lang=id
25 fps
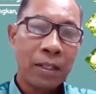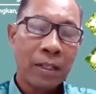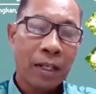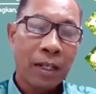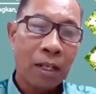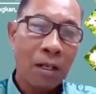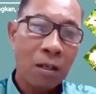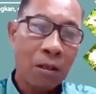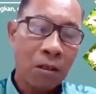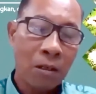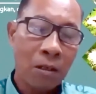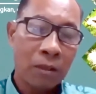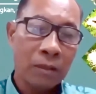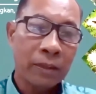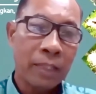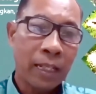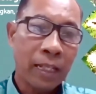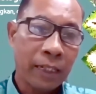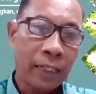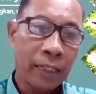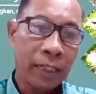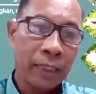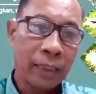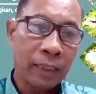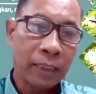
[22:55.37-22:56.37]
Kalau
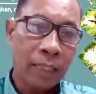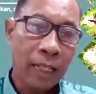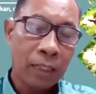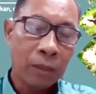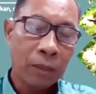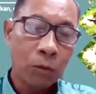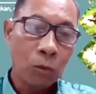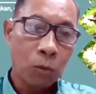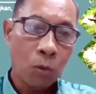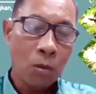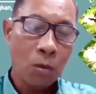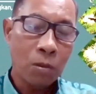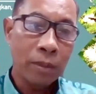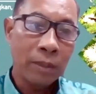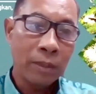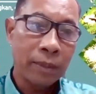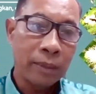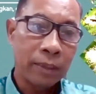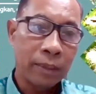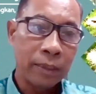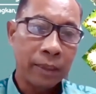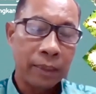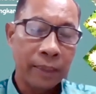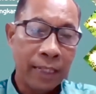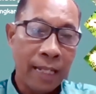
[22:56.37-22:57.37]
target kita
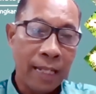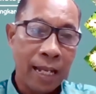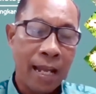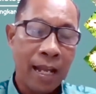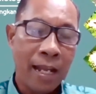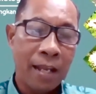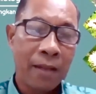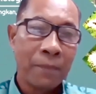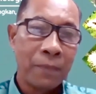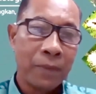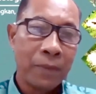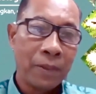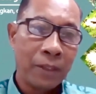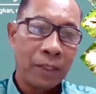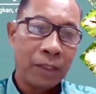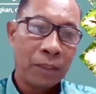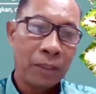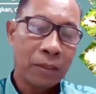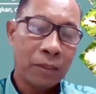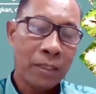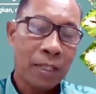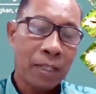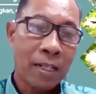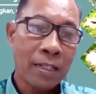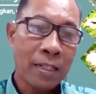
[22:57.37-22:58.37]
turun, ya
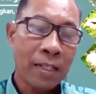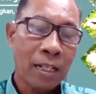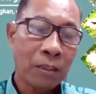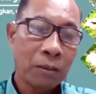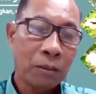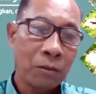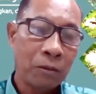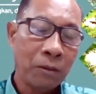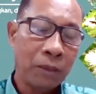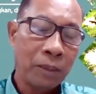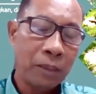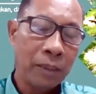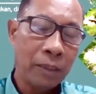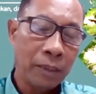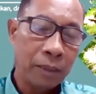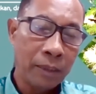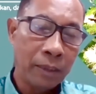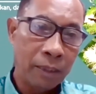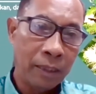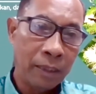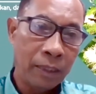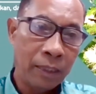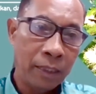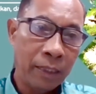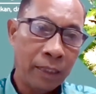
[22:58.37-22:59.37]
itu salah satu
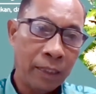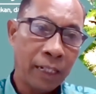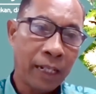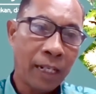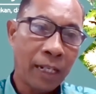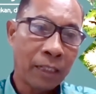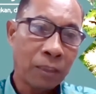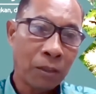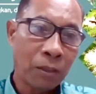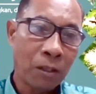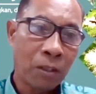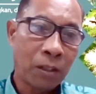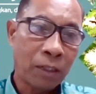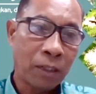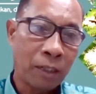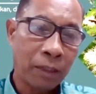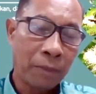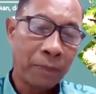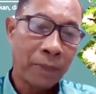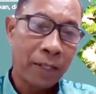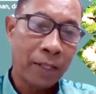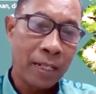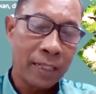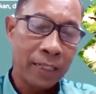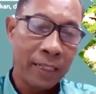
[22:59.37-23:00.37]
uh, indikator
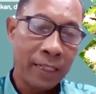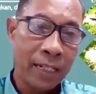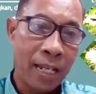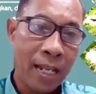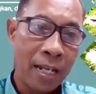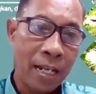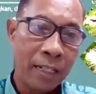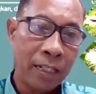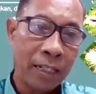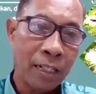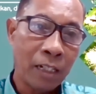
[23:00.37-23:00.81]
keberhasilan.